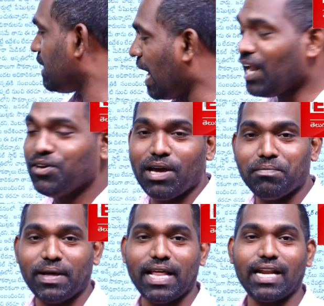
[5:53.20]
నాలుగు వేలు
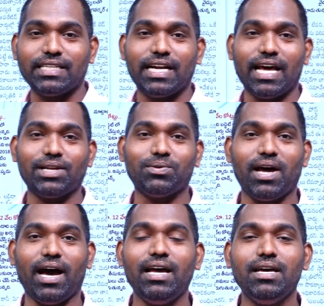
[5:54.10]
పదహారు చేయడానికి
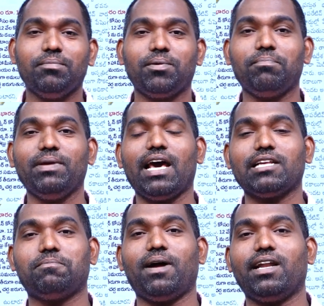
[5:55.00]
కూడా ఇప్పుడు
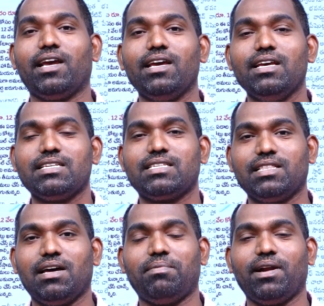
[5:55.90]
బీఆర్ఎస్ పార్టీ
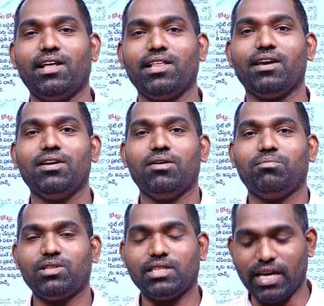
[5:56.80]
సిద్ధపడ్డది
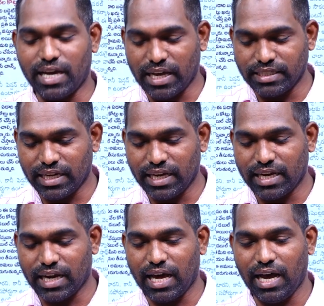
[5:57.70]
మొత్తంగా
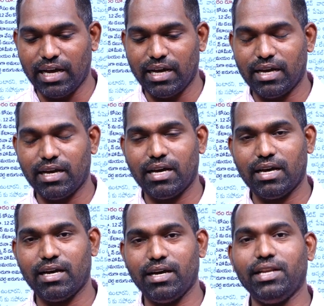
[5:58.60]
ఎన్నికల
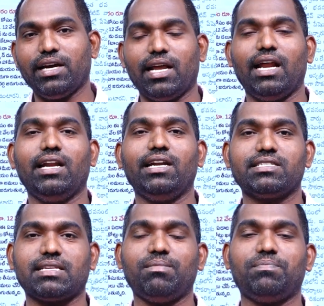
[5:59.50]
ఎన్నికలు
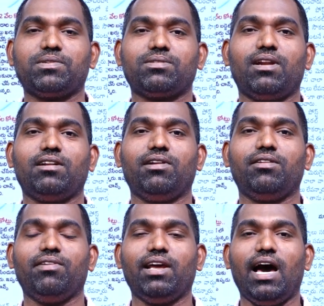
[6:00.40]
అనేటివి
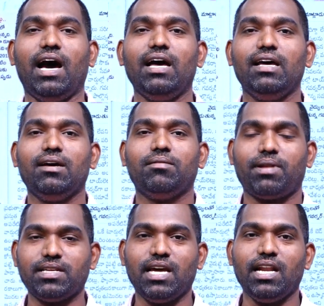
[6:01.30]
సమీపిస్తున్నటువంటి వేళ
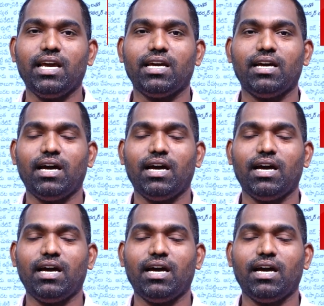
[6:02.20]
ప్రజల్ని